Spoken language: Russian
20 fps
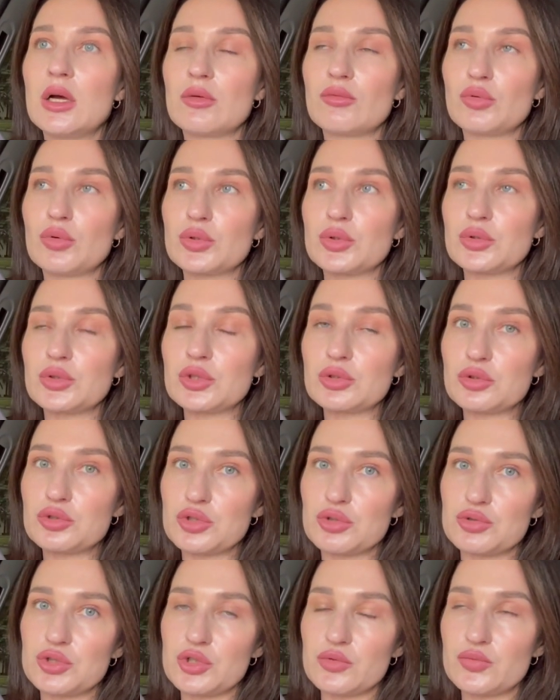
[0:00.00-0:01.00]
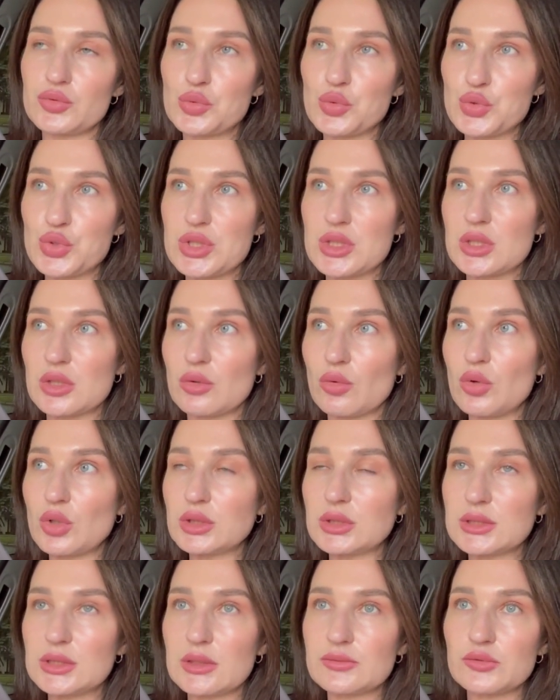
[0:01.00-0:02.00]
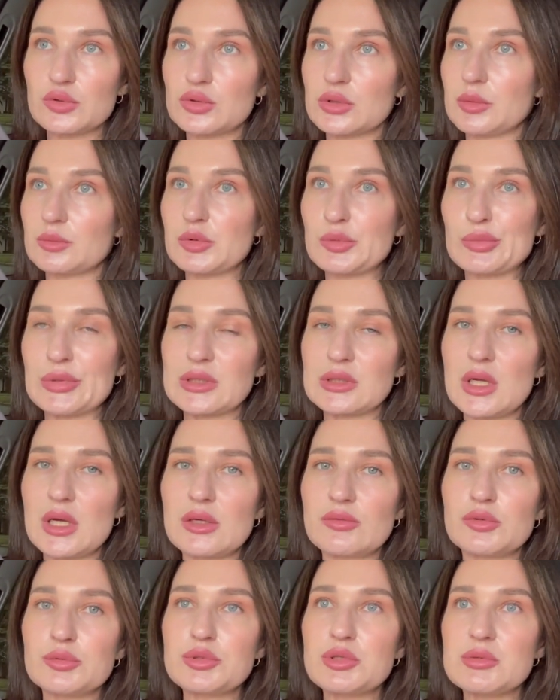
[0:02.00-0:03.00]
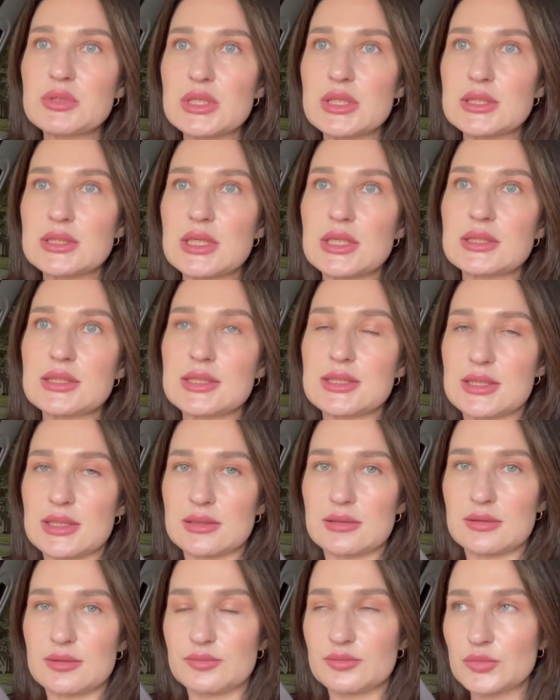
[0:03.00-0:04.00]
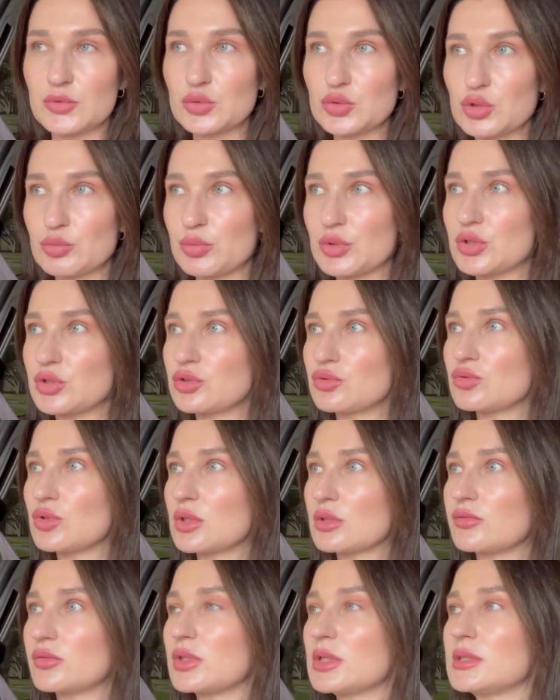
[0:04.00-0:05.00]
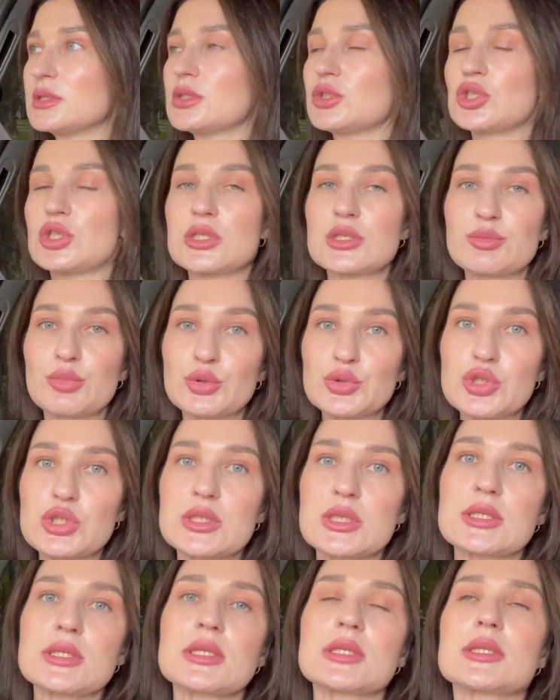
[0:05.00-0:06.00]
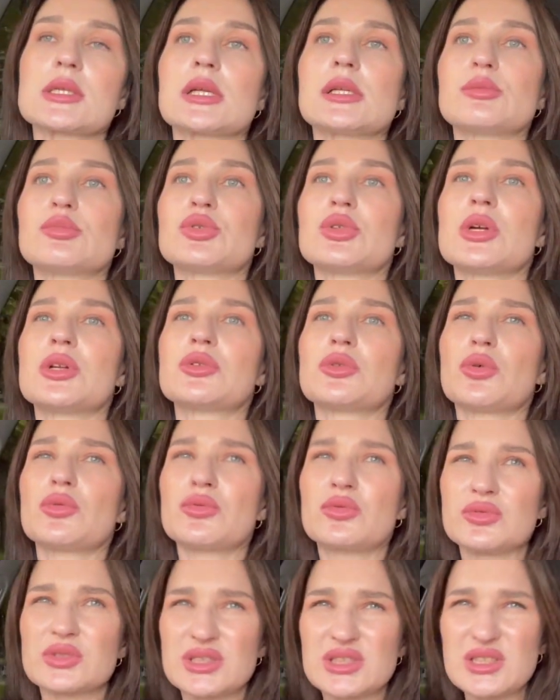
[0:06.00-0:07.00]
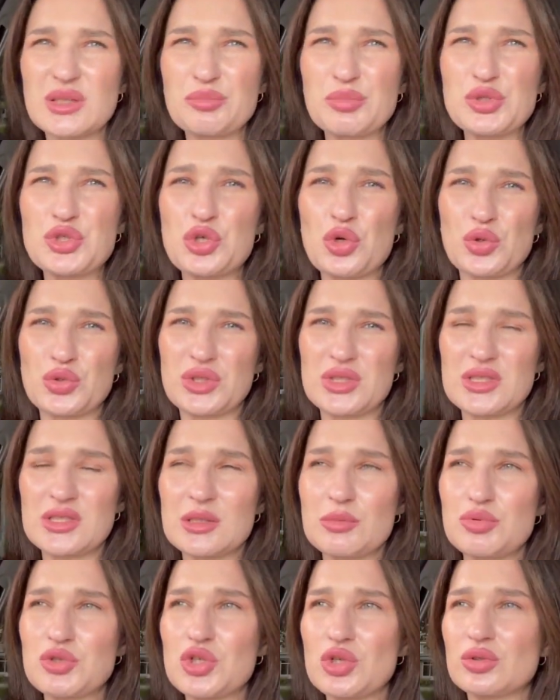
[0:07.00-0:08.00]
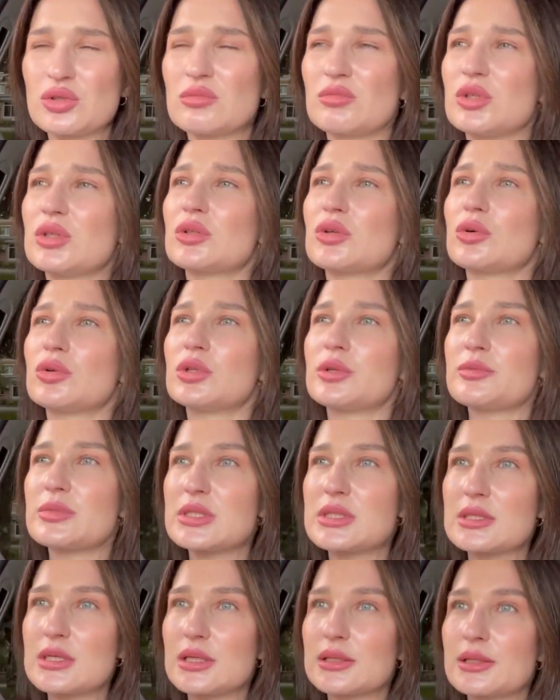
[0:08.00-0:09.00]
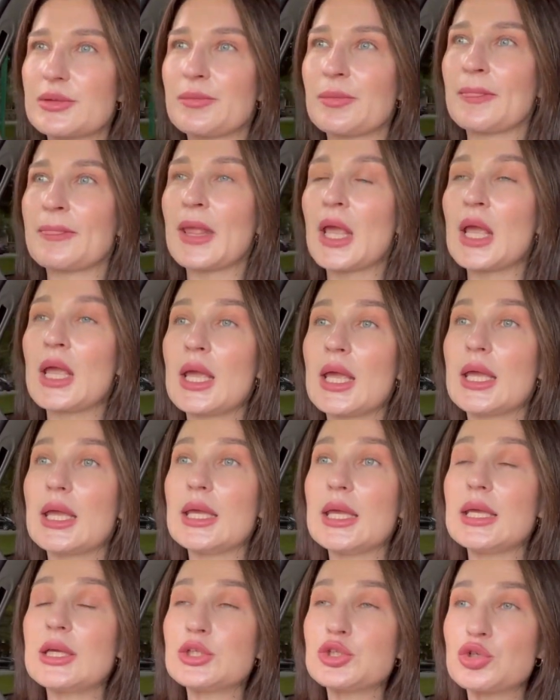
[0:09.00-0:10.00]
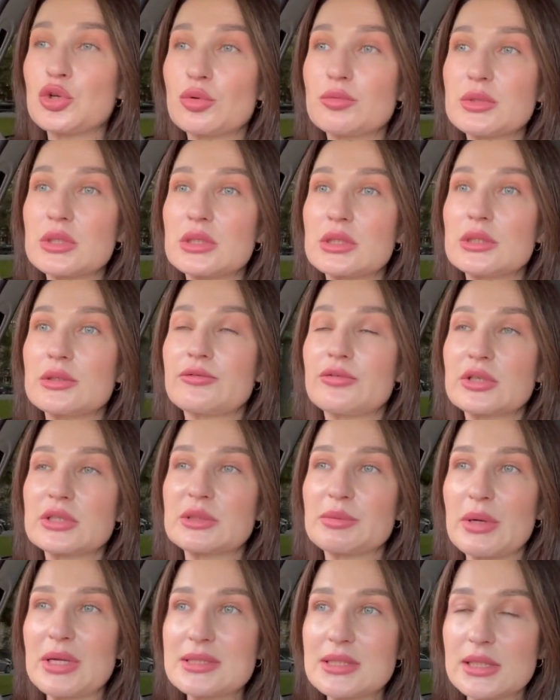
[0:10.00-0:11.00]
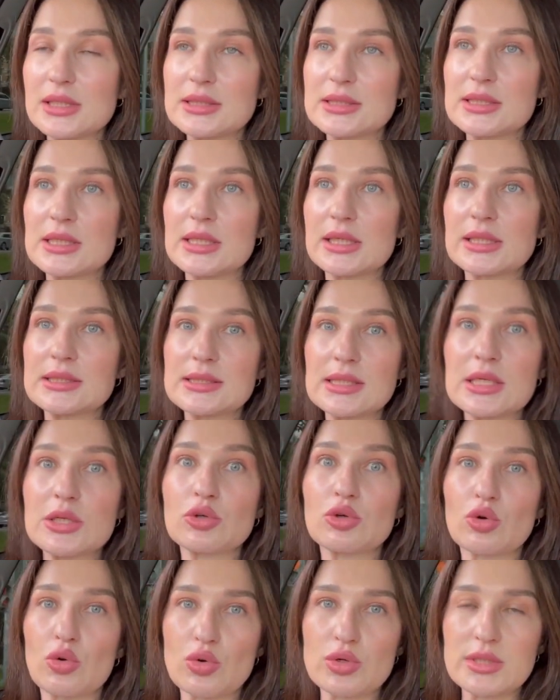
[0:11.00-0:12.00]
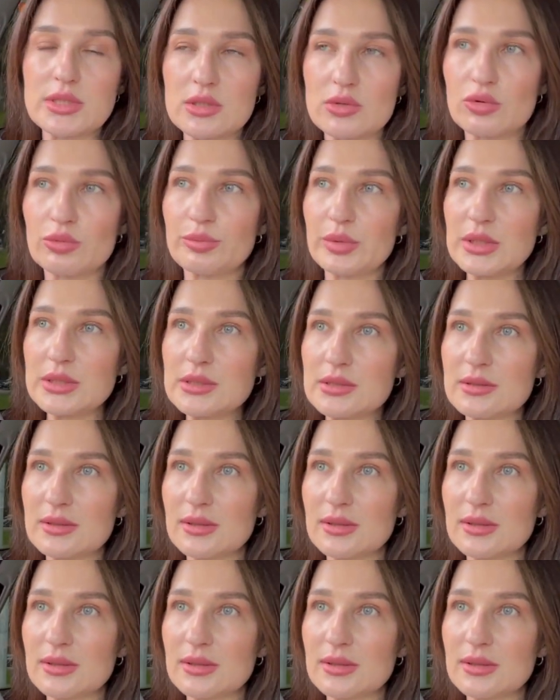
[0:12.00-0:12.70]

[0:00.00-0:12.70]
Вот, у них тоже очень вкусные роллы, давно там не брала, в общем, заказала сет. Покажу, как выглядит, через полчаса сказали, что готов. Запеченные, запеченными роллами сет. И еще мы в фикс прайс заходили, хотели кроксы купить.